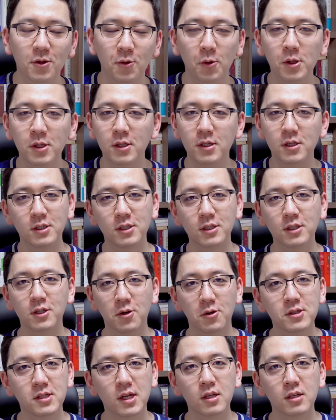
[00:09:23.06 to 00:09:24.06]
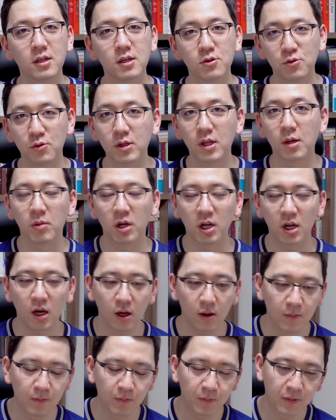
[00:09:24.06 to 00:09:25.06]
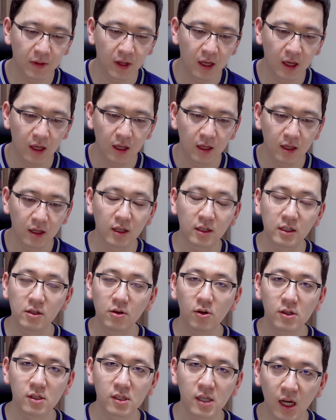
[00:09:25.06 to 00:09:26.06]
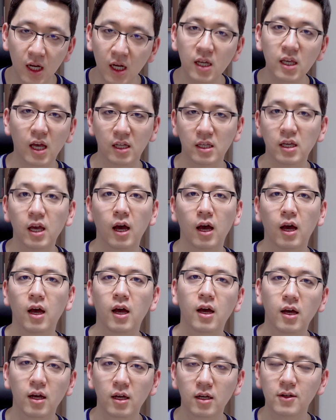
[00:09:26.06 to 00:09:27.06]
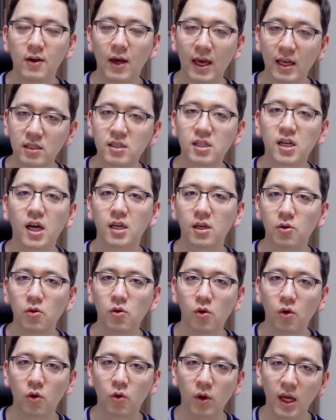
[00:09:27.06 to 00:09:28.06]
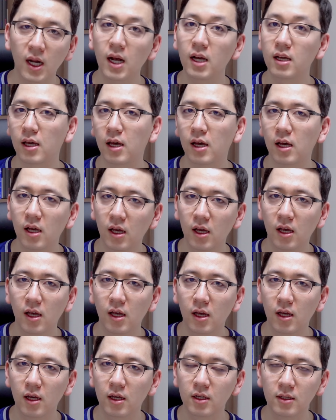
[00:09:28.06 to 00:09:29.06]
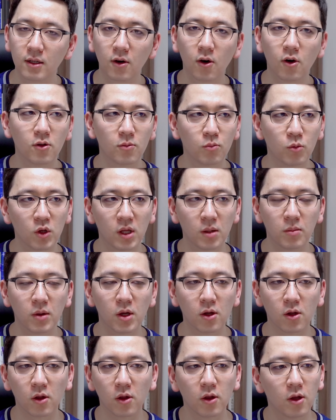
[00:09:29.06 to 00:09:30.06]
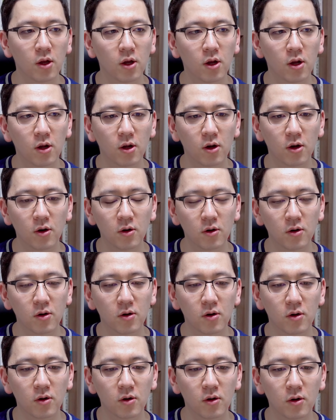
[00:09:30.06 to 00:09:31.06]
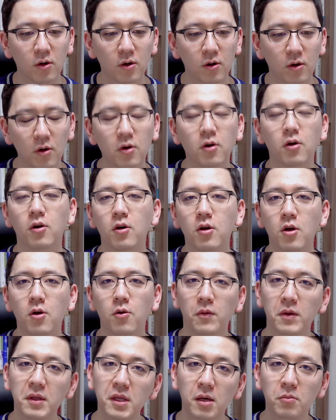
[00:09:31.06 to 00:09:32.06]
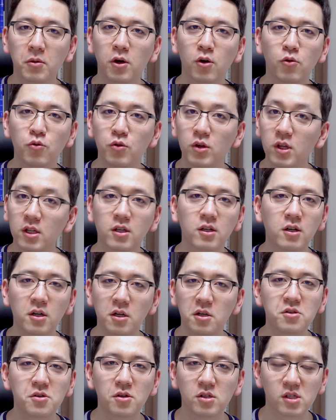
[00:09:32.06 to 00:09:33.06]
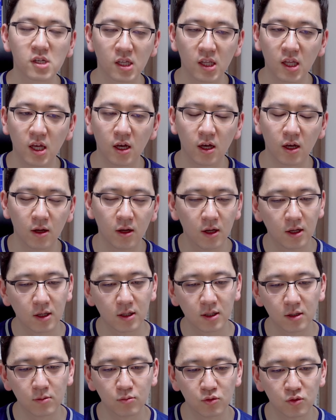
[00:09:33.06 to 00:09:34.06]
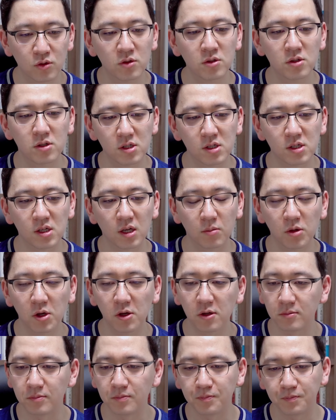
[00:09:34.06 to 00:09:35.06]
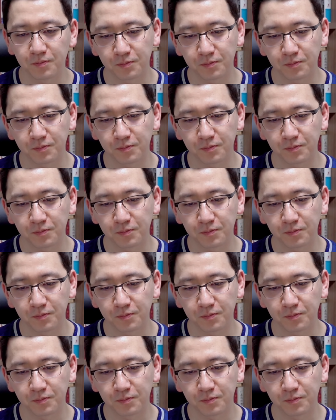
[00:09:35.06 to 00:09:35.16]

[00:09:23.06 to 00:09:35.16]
너희들이 지금 그런 상태일 수 있단 말이야 근데 그거는 사랑이 아니야 그 애착이고 쾌락이야 그건 뭐냐면 어, 어 왜냐면 우리는 크리스천이잖아. 그게 무슨 뜻이냐면